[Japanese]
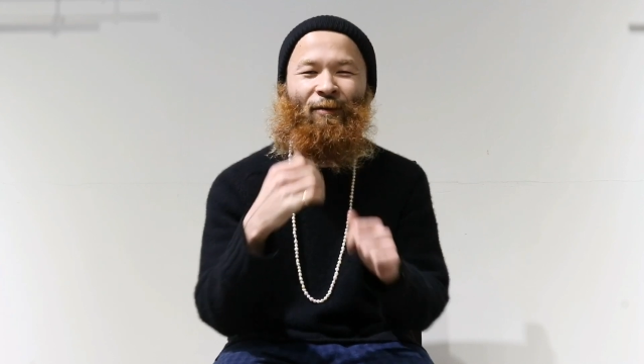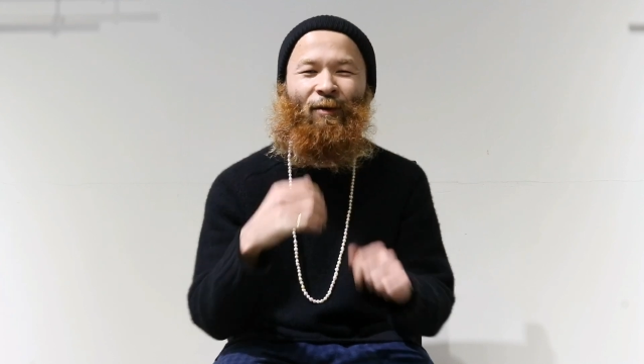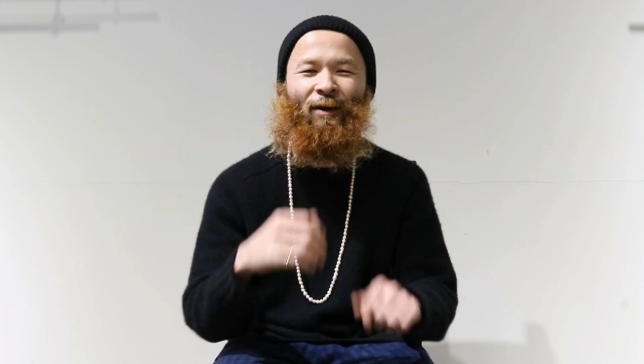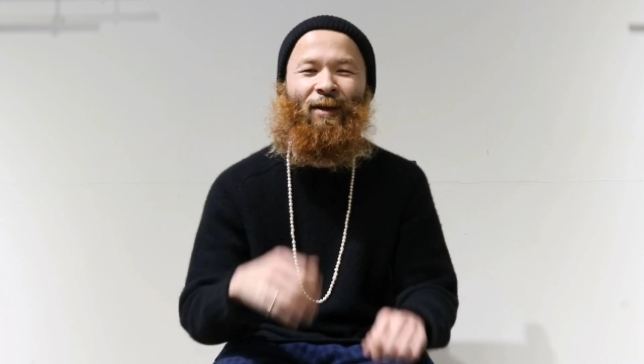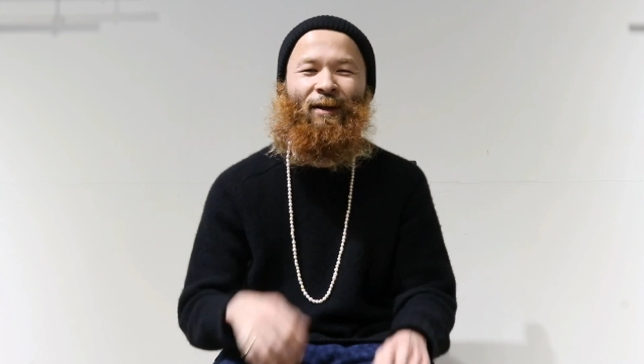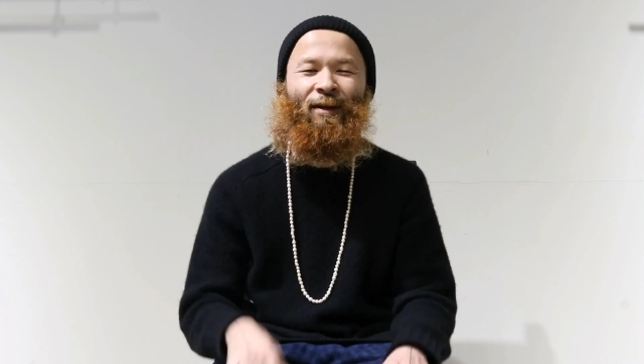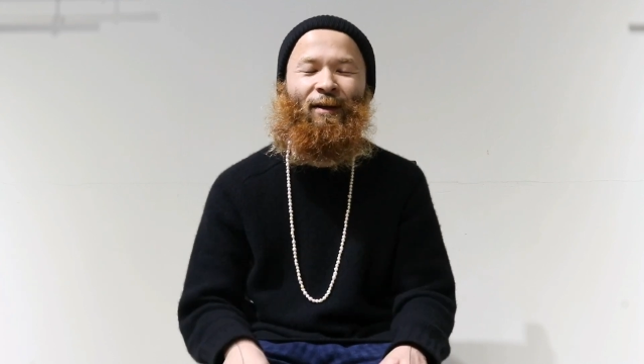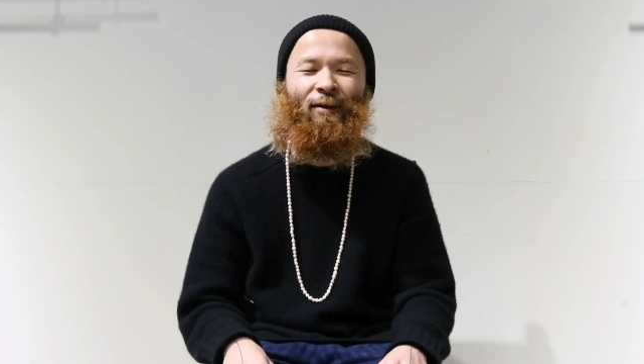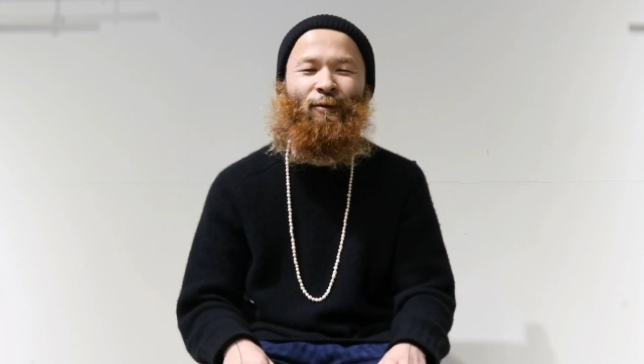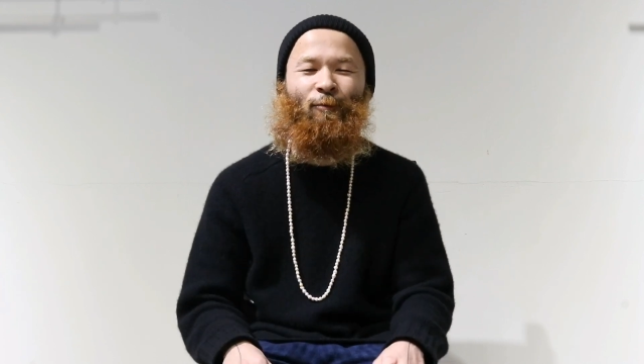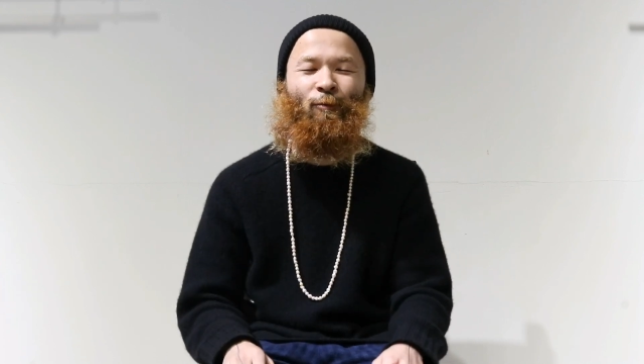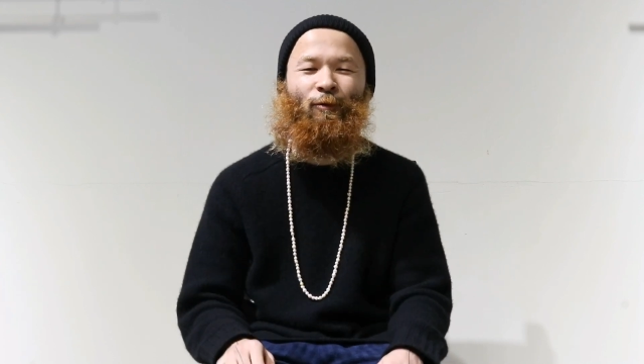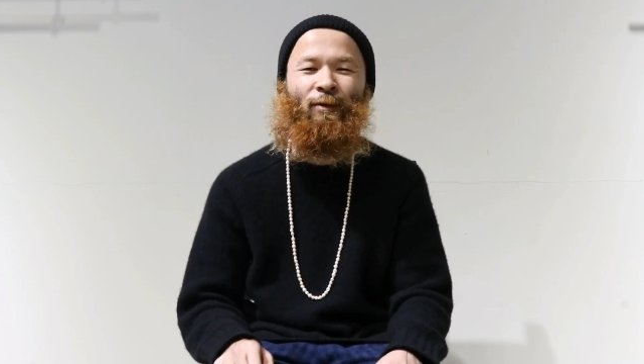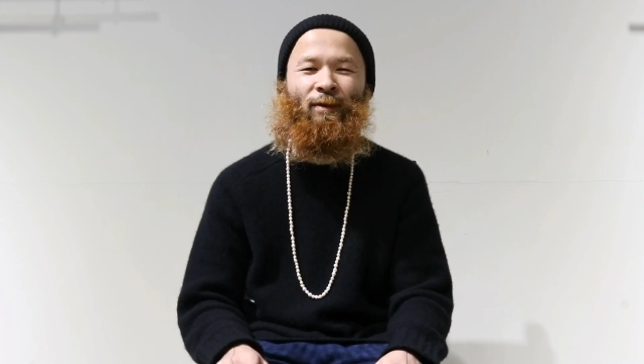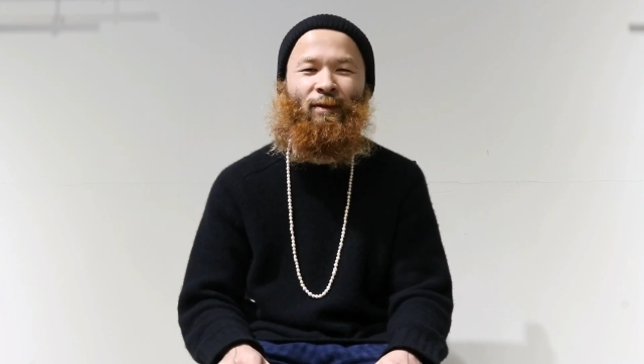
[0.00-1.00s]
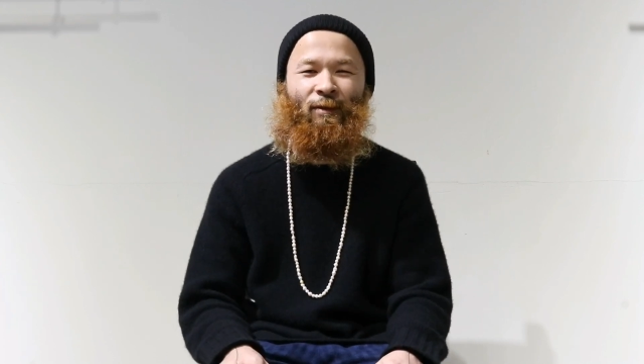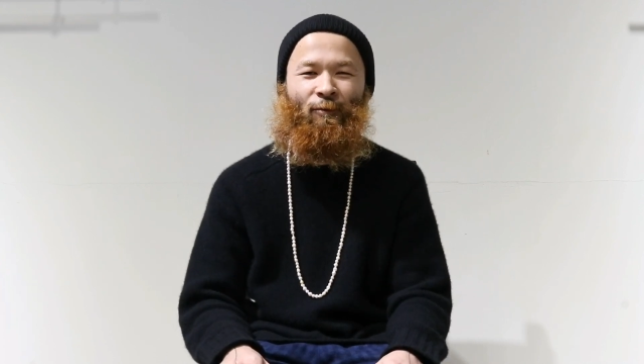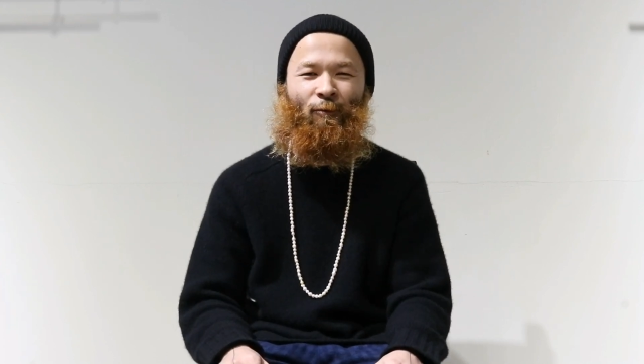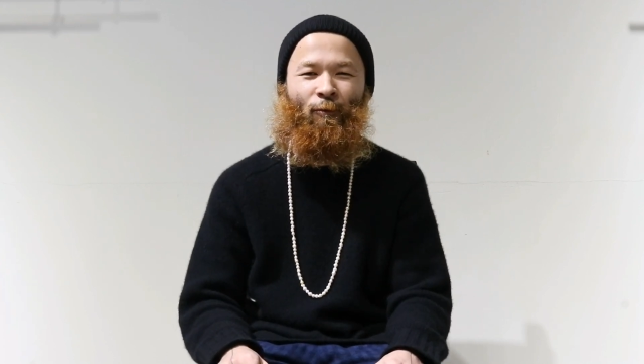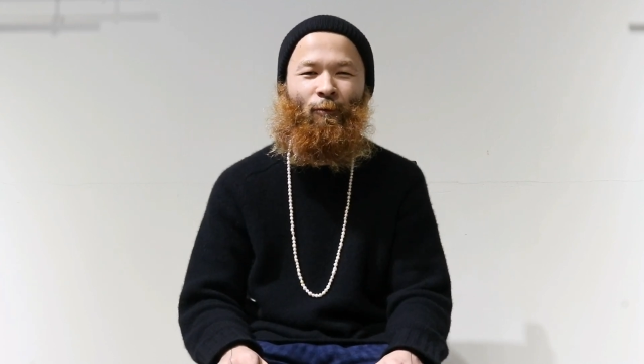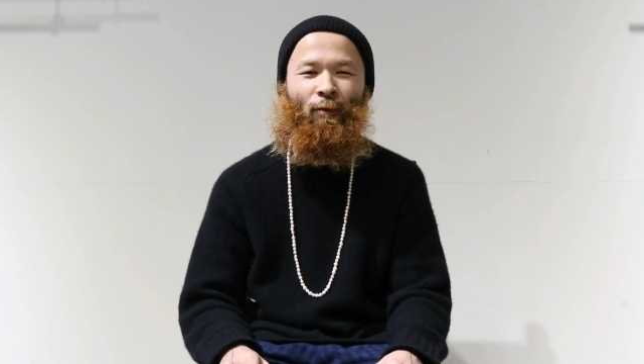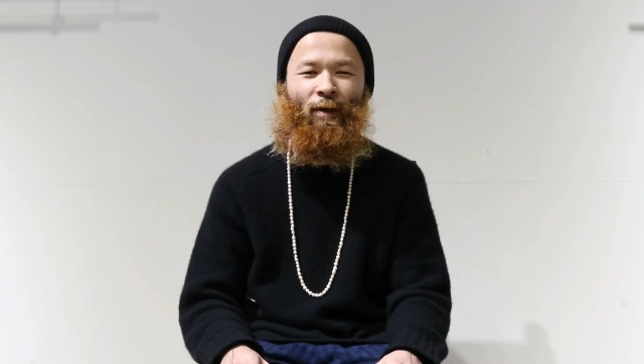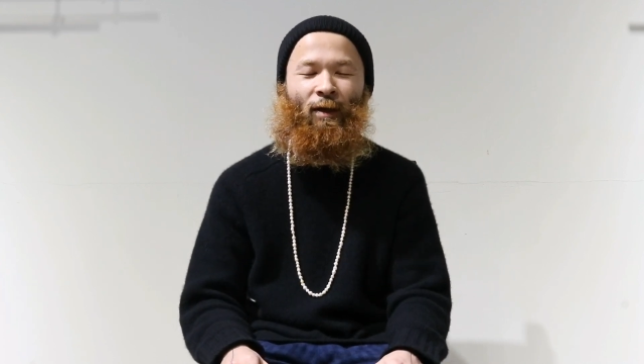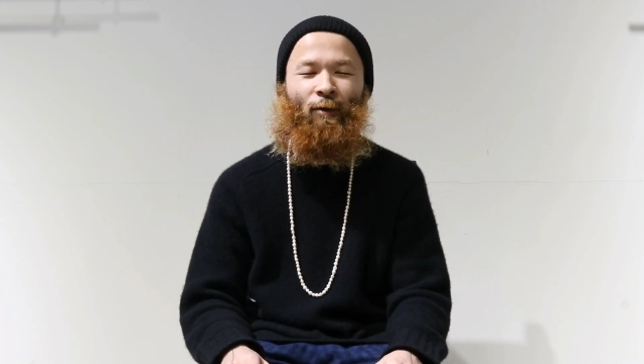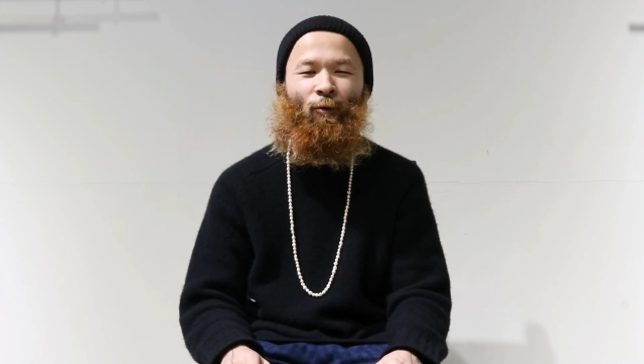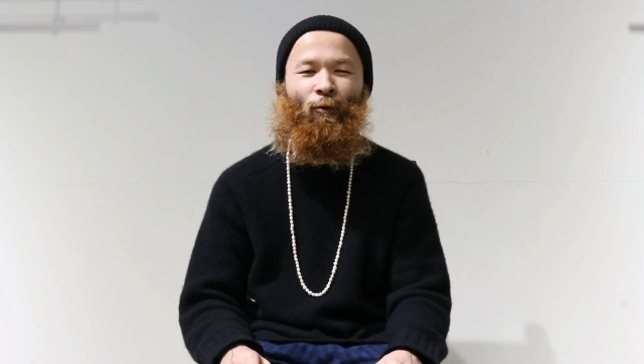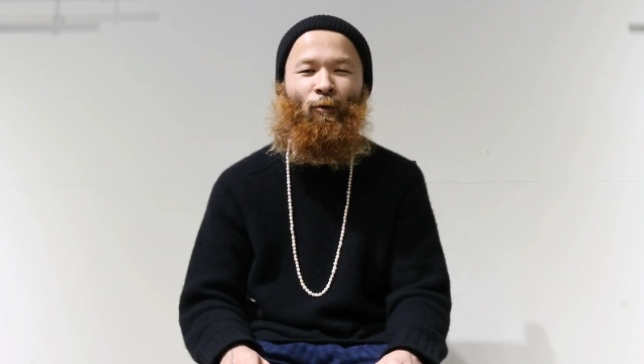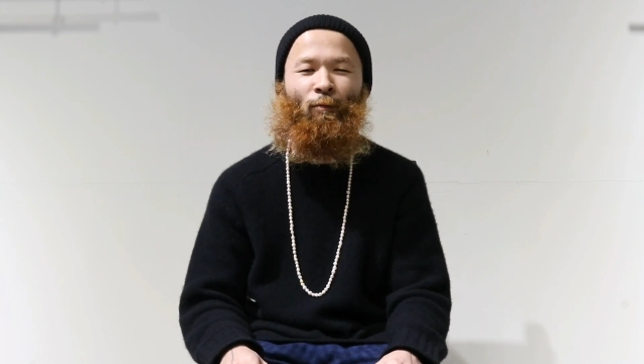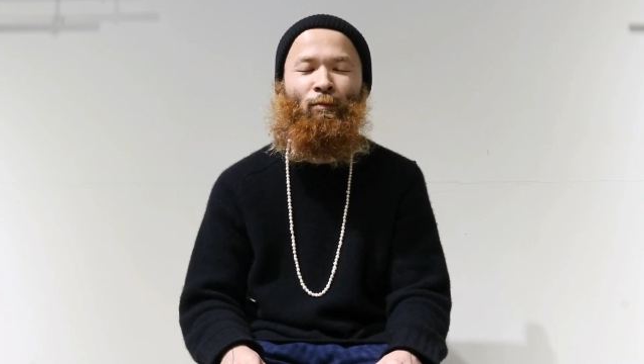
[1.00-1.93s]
わからないと思うんですけど、えー、